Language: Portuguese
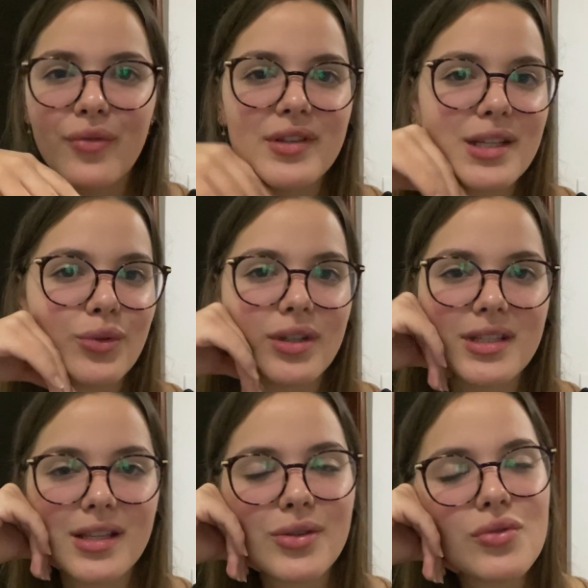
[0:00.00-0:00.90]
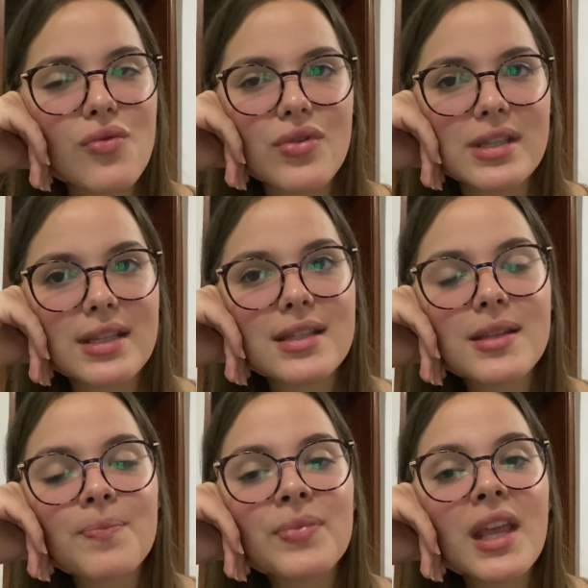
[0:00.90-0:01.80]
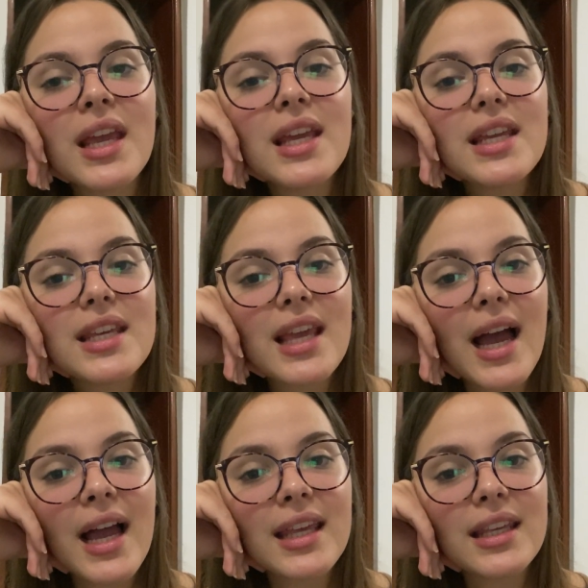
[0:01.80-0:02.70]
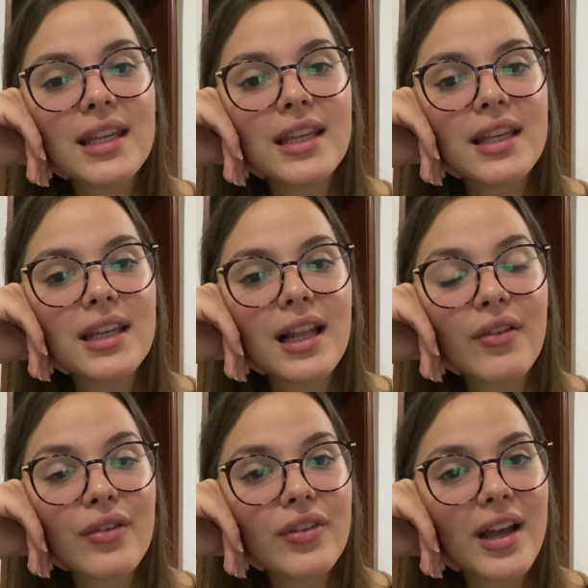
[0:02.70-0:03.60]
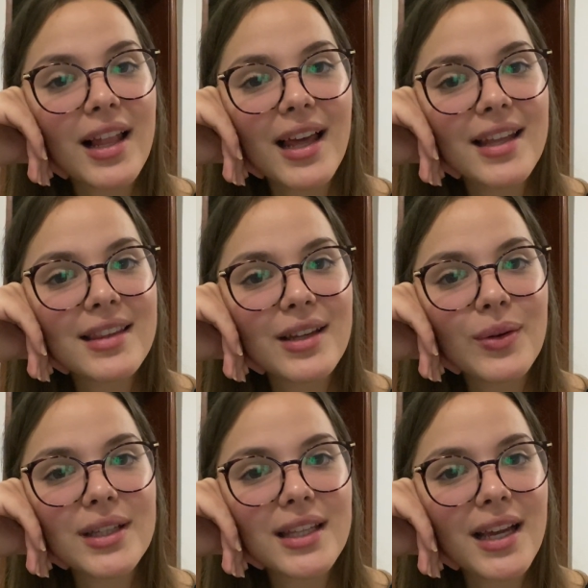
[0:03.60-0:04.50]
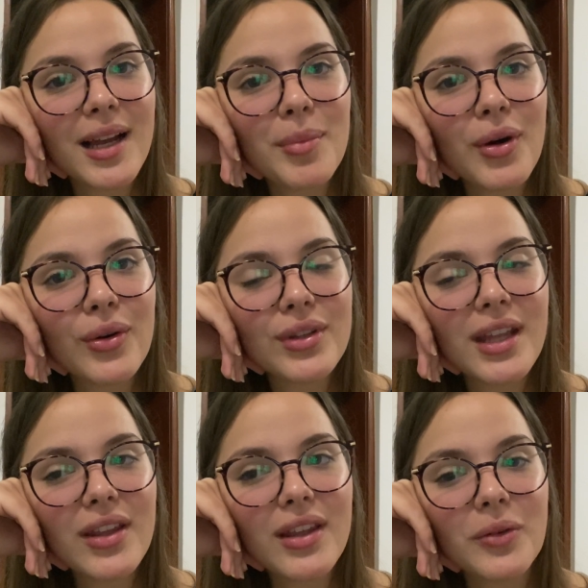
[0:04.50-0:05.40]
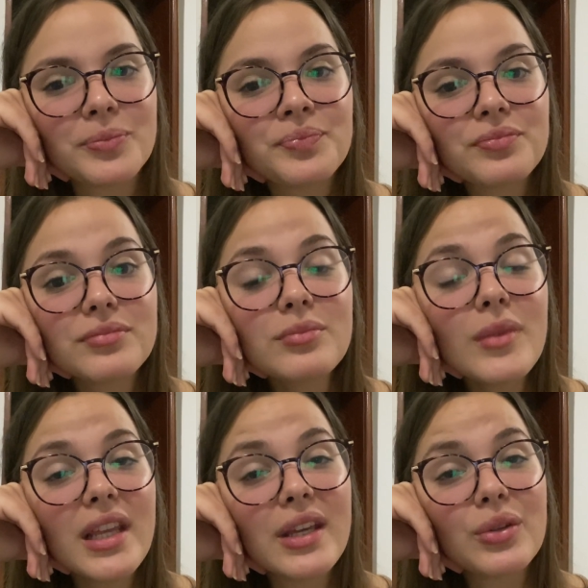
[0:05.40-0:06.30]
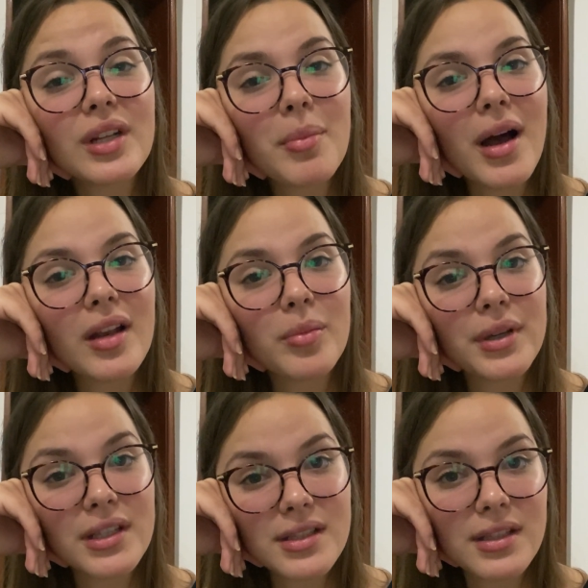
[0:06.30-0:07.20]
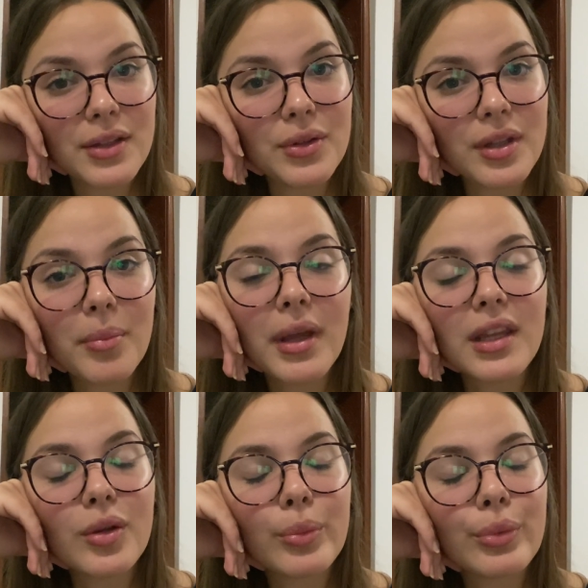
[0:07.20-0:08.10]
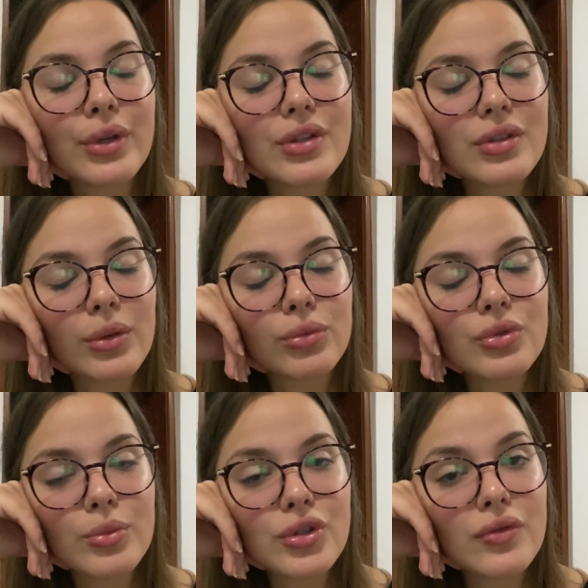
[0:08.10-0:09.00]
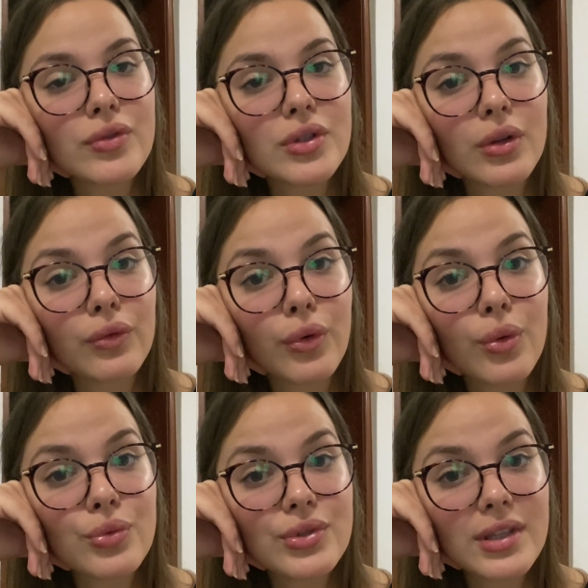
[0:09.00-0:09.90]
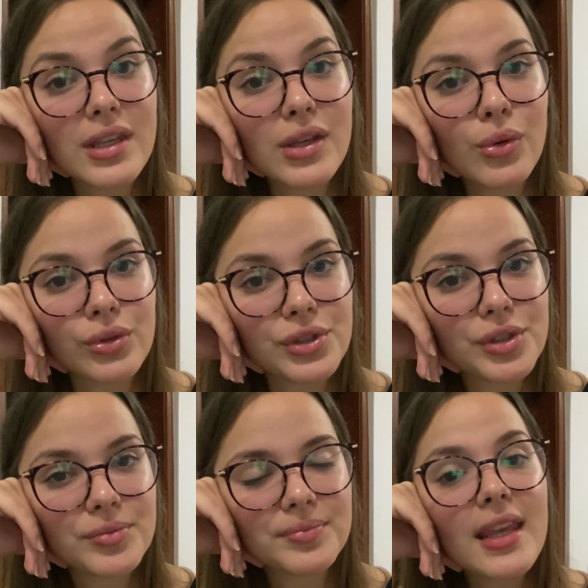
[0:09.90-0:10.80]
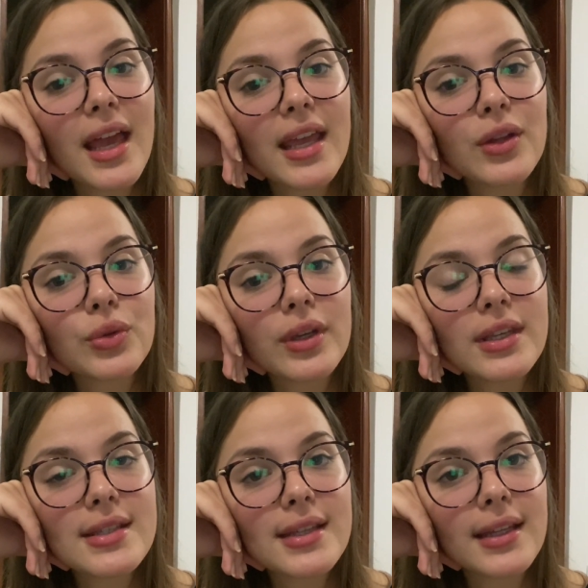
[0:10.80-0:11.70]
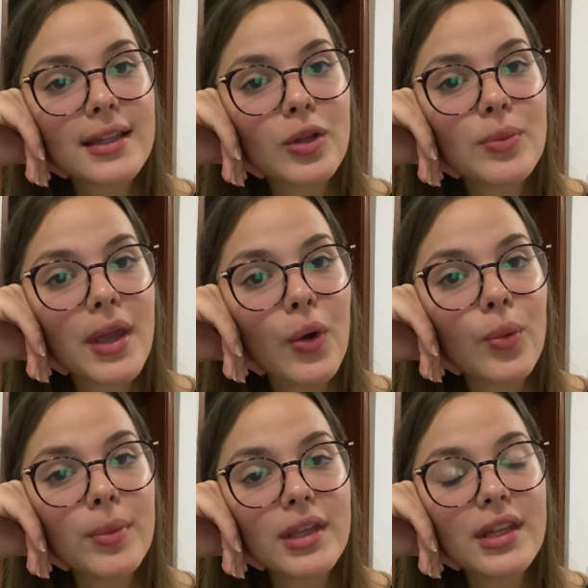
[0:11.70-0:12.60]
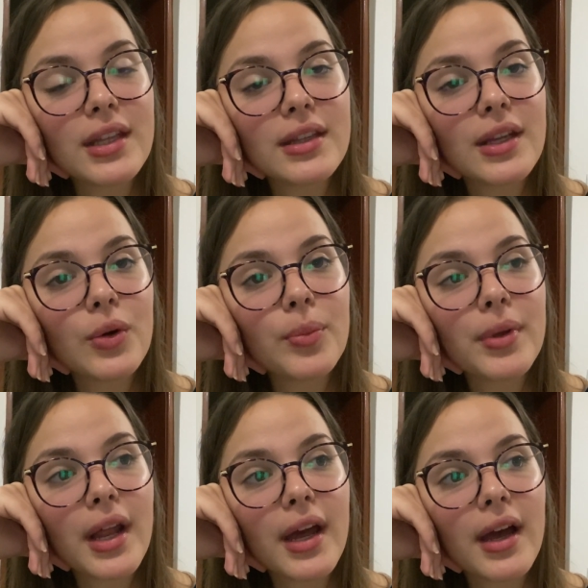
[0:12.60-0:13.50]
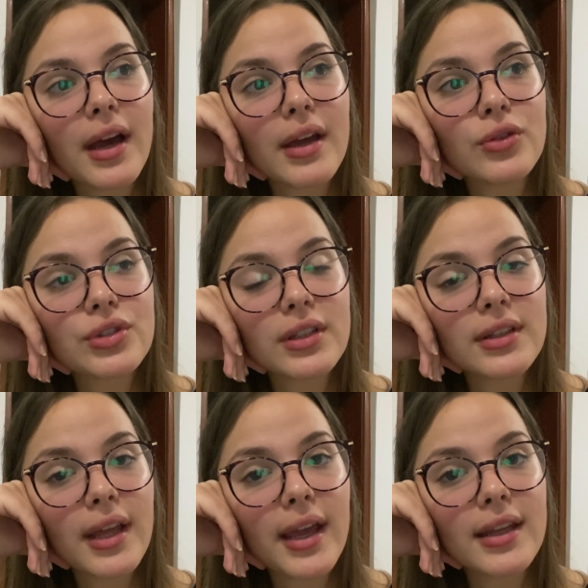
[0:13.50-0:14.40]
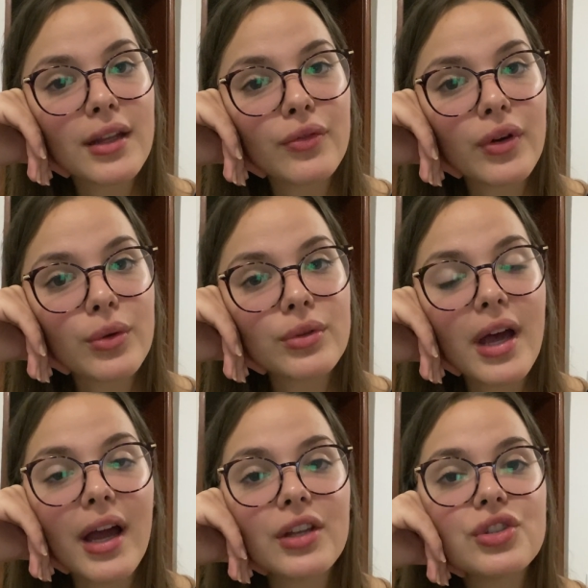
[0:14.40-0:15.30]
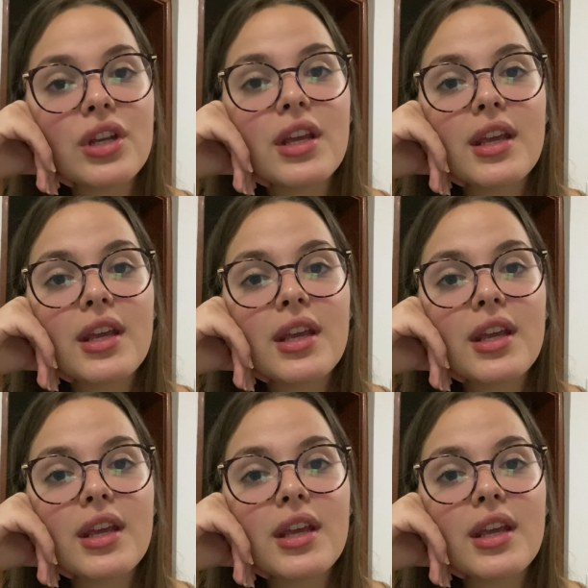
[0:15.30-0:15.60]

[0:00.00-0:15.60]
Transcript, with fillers: fazer todas as coisas. E aí ela vai ficar lá, então, até acabar o rodeio e tal. E eu trabalho amanhã cedo também, então por isso é um dos motivos que eu não vou conseguir hoje. E aí eu tô aqui esquentando a minha comida, então, pra eu jantar aí na faculdade.